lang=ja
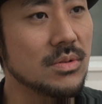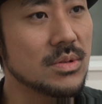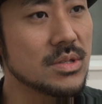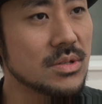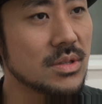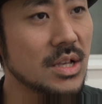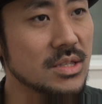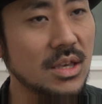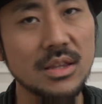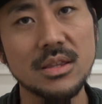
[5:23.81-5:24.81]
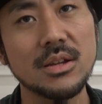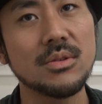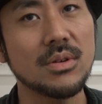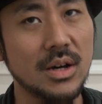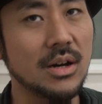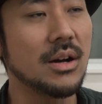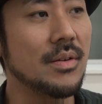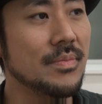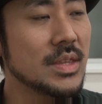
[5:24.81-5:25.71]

う助け合ったりとか